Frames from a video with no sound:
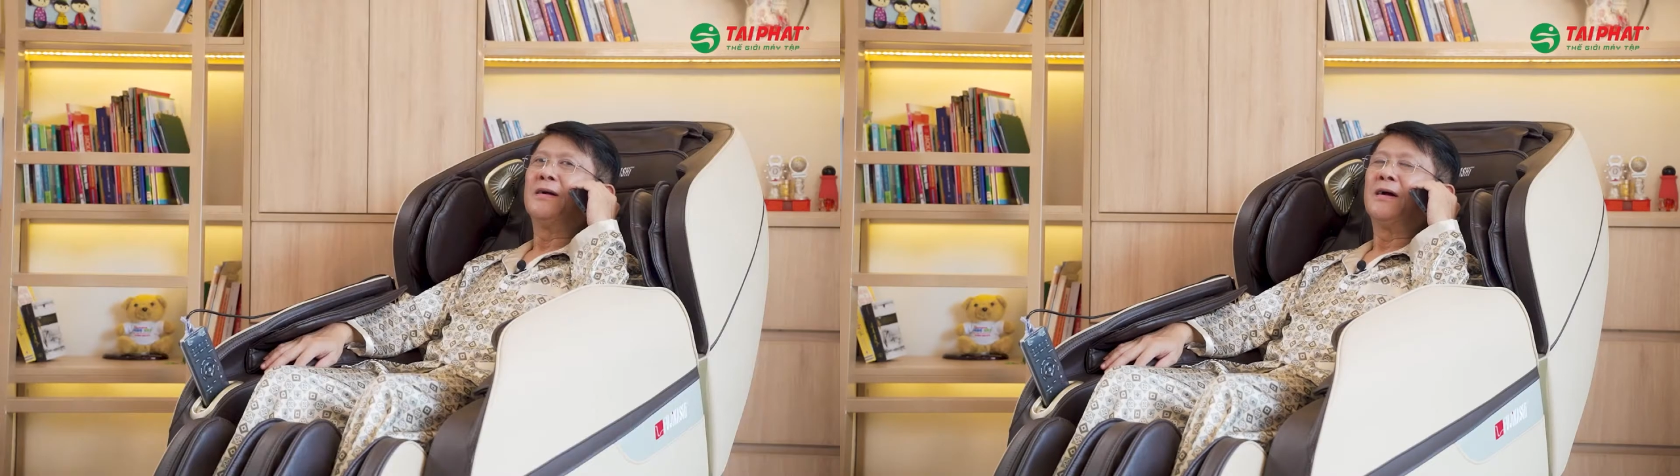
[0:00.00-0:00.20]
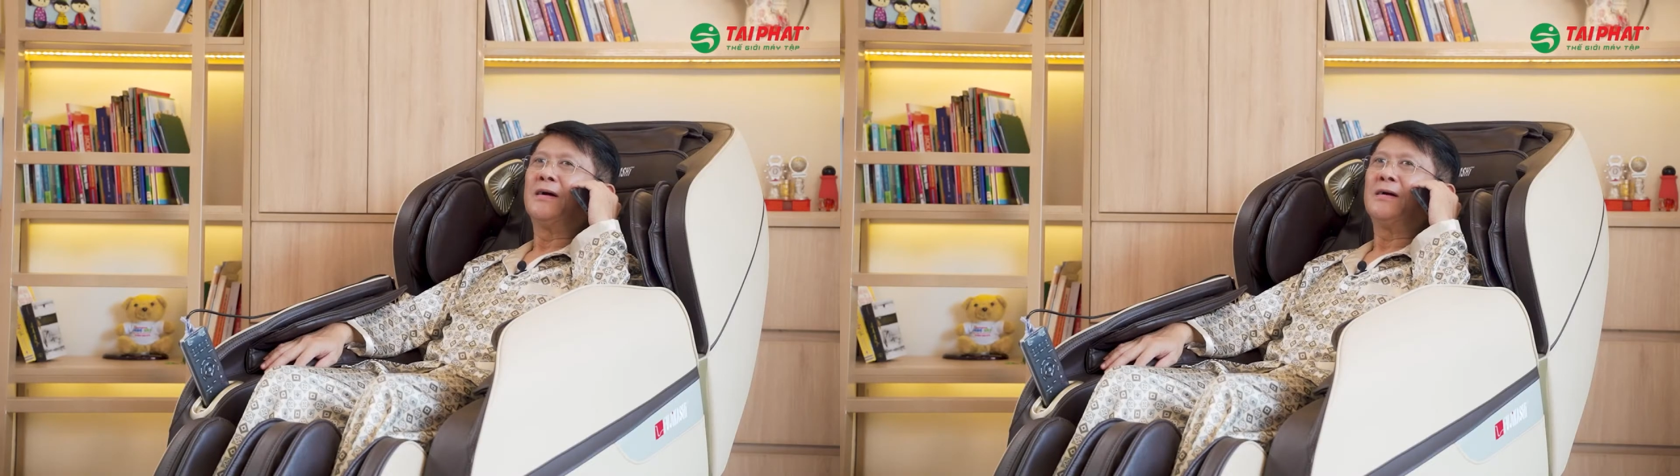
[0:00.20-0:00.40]

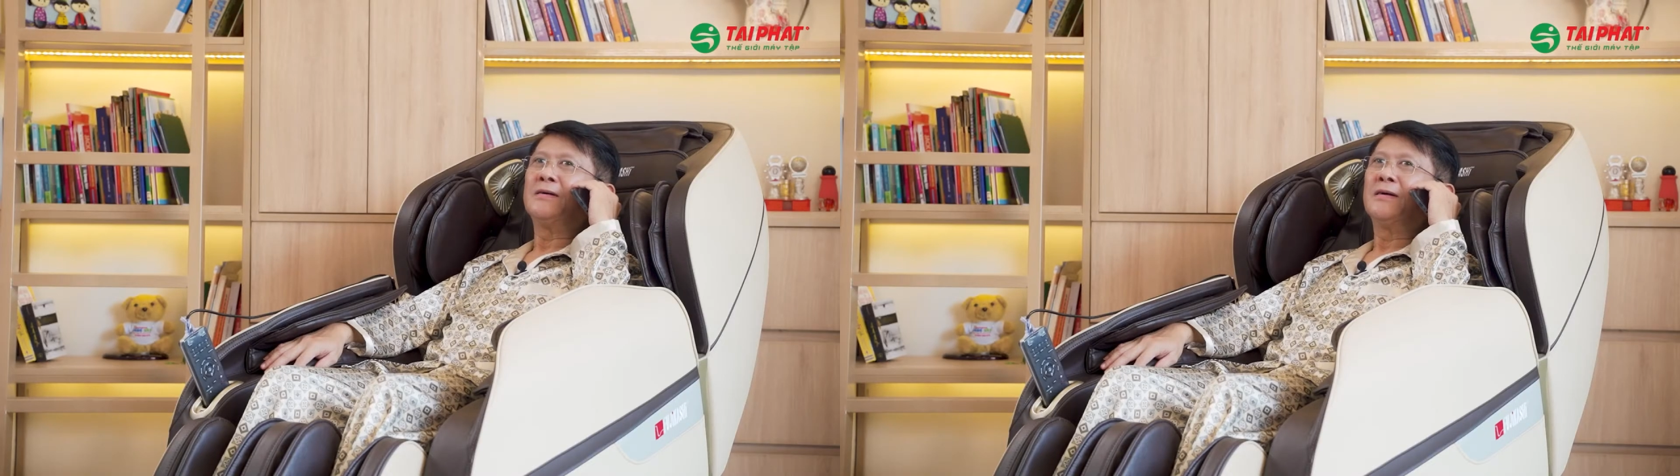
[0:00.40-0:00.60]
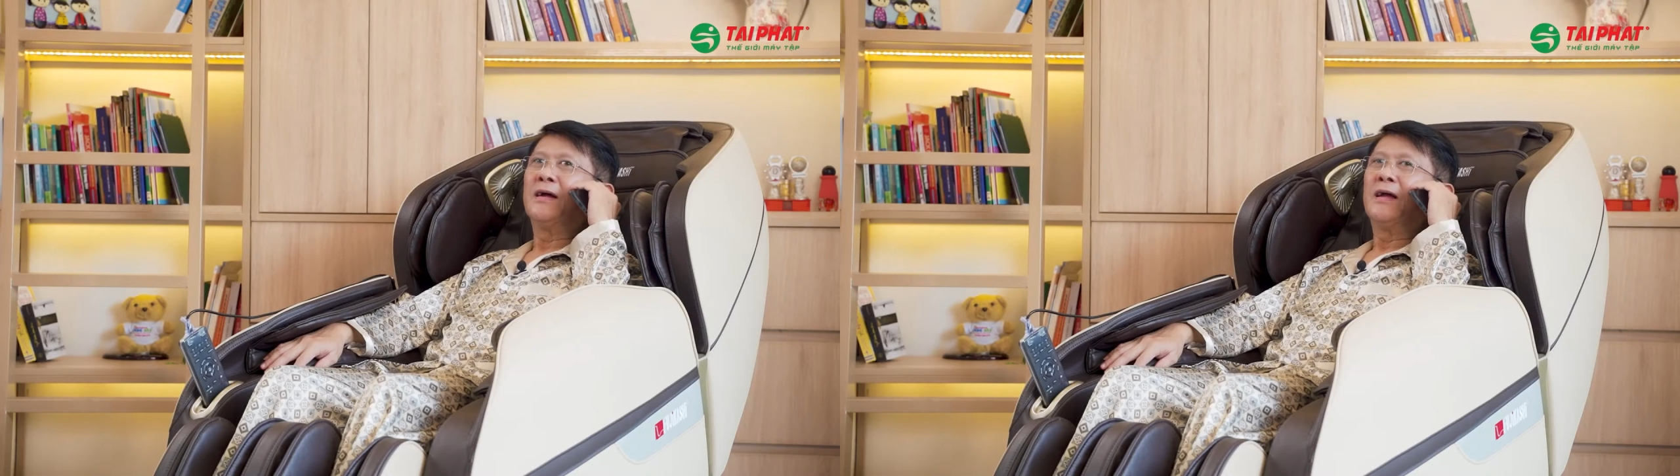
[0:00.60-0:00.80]

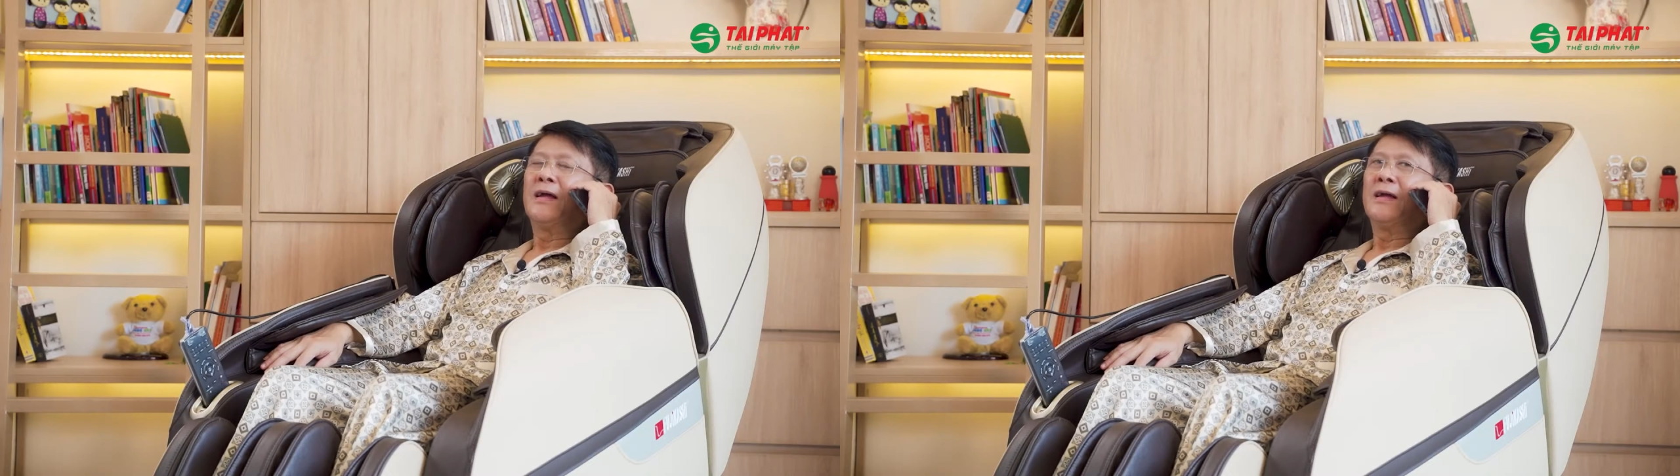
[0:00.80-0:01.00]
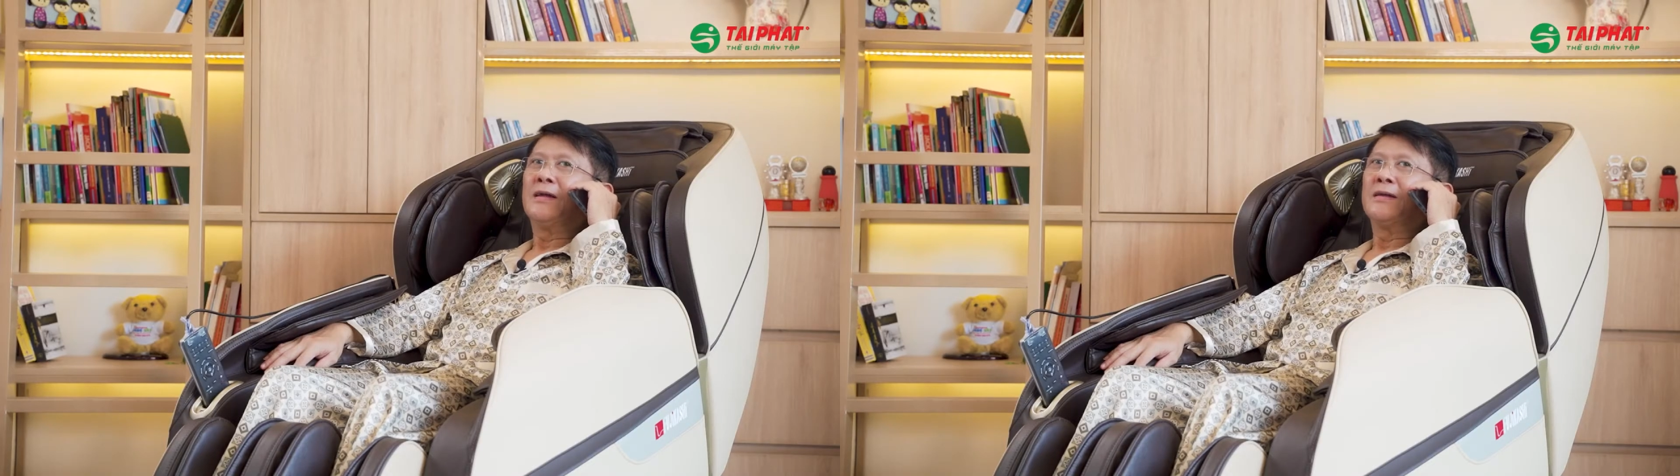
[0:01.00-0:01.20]
ờ à,
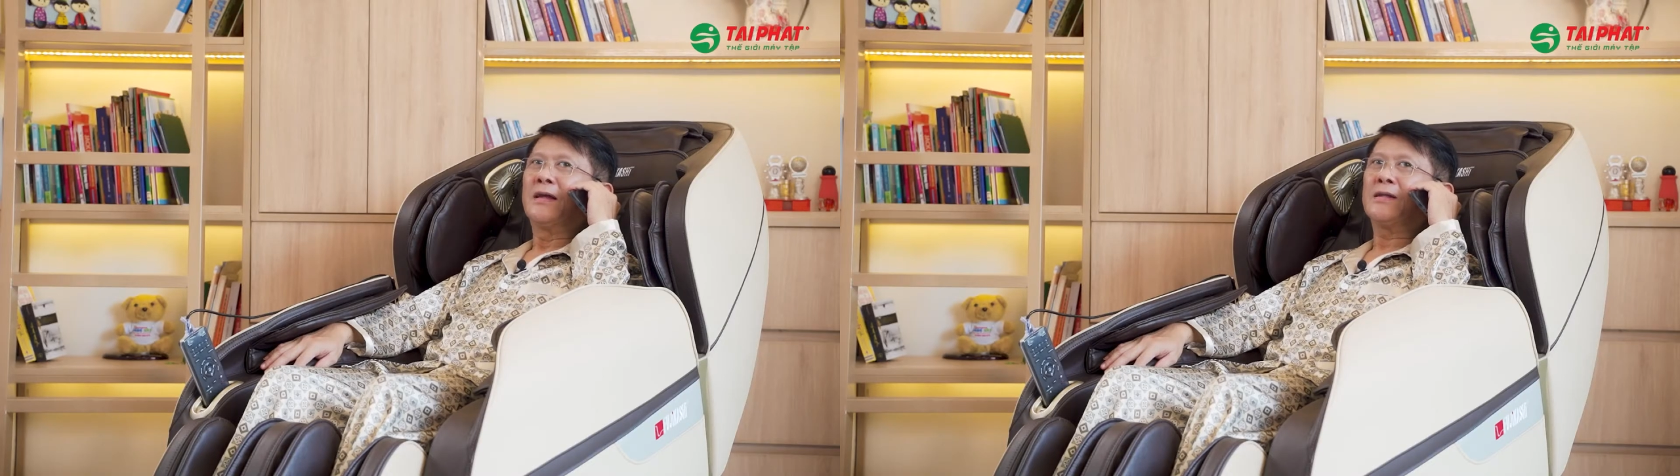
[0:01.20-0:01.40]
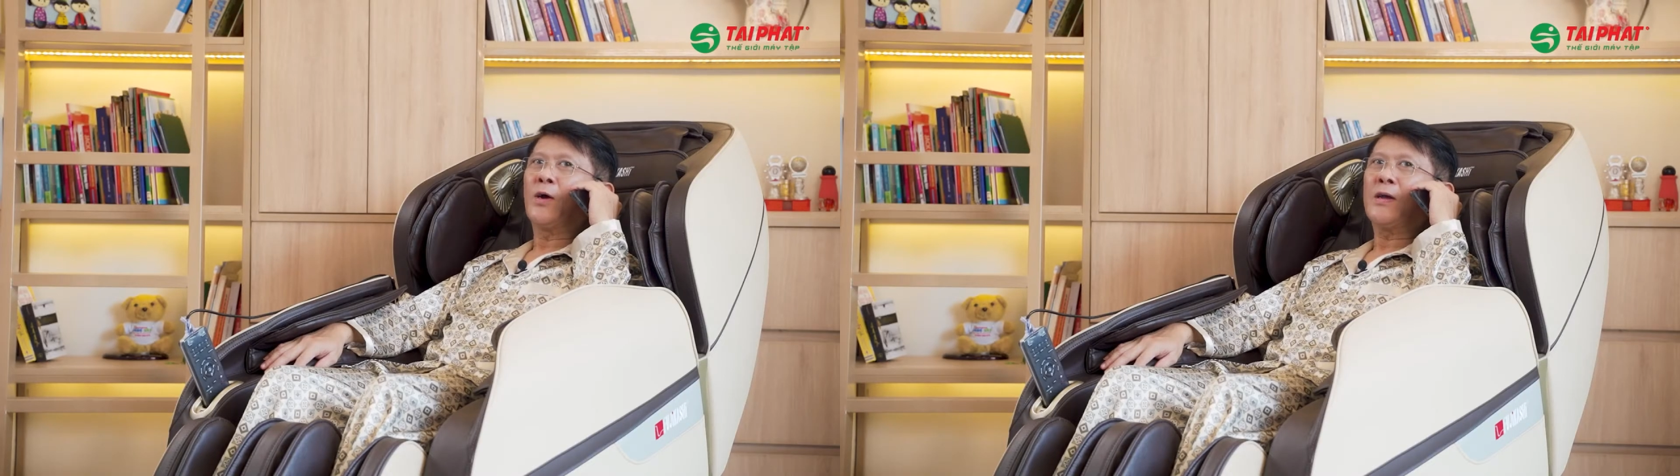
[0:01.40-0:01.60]

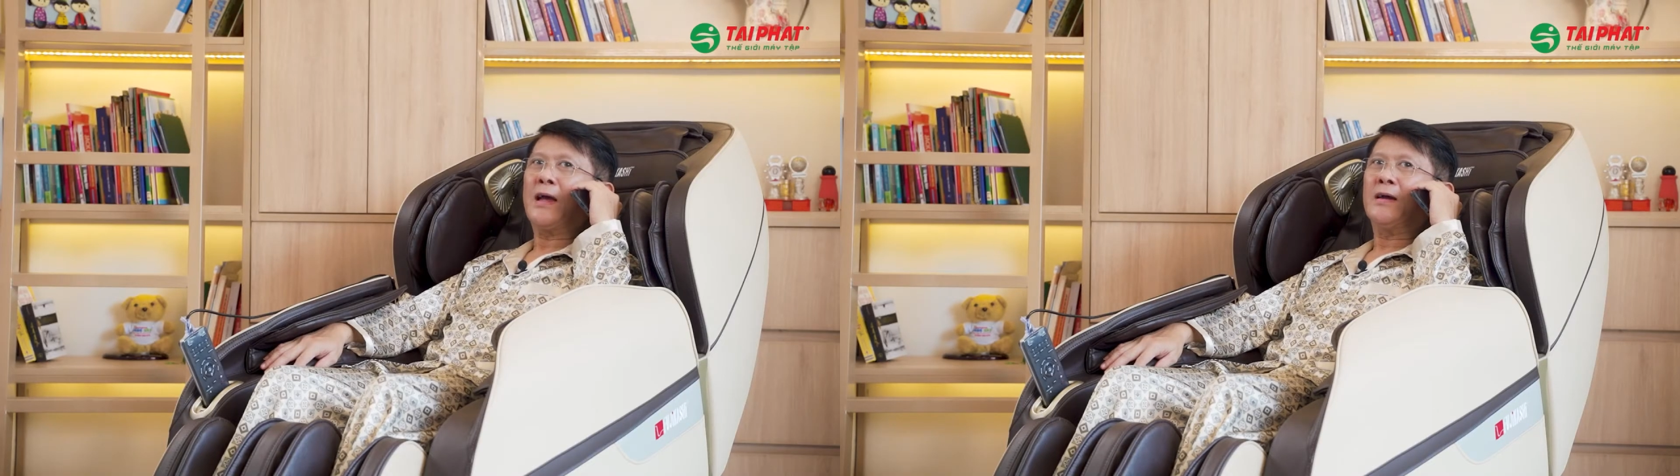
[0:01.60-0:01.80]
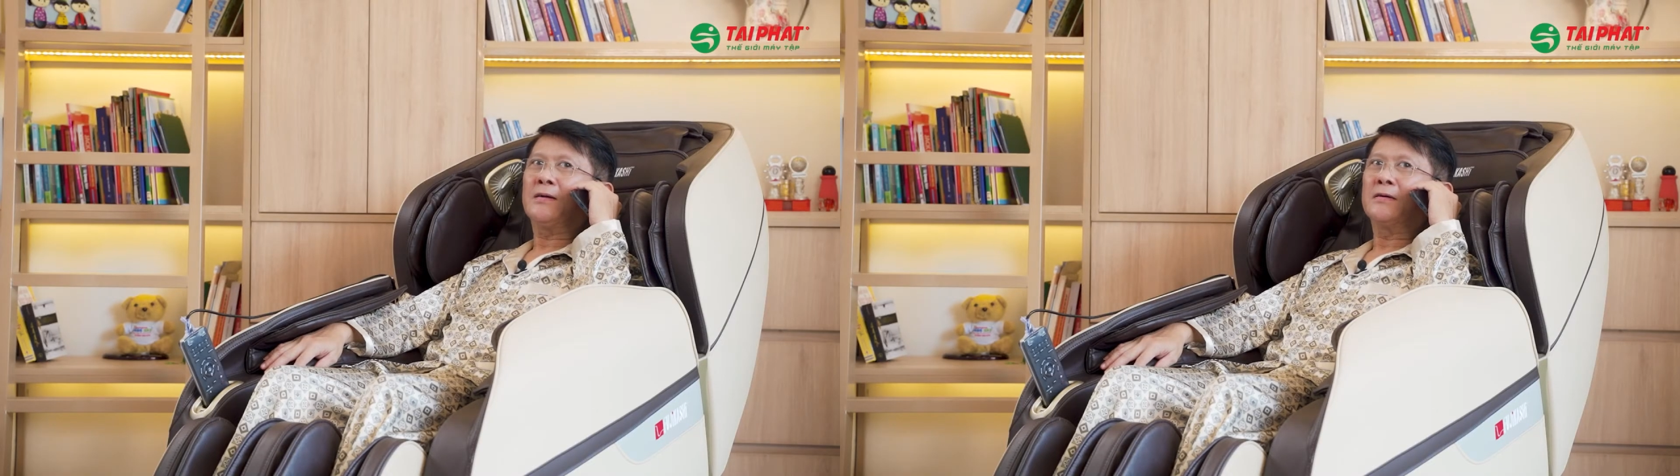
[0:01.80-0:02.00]
vậy thôi
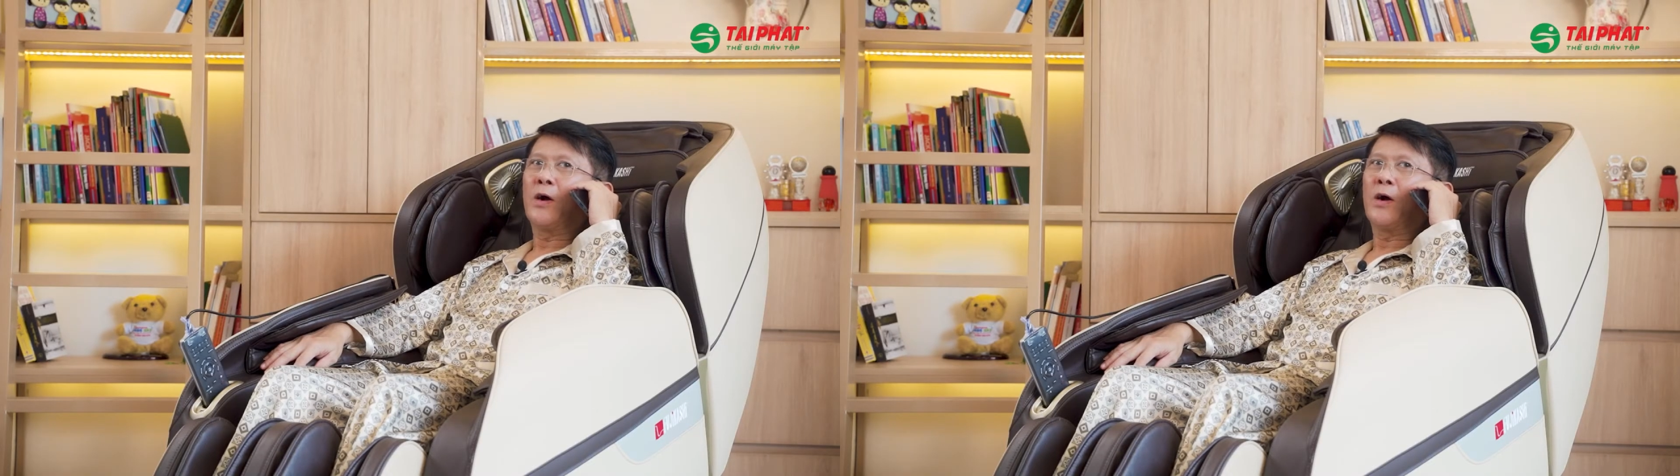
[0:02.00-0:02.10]
nha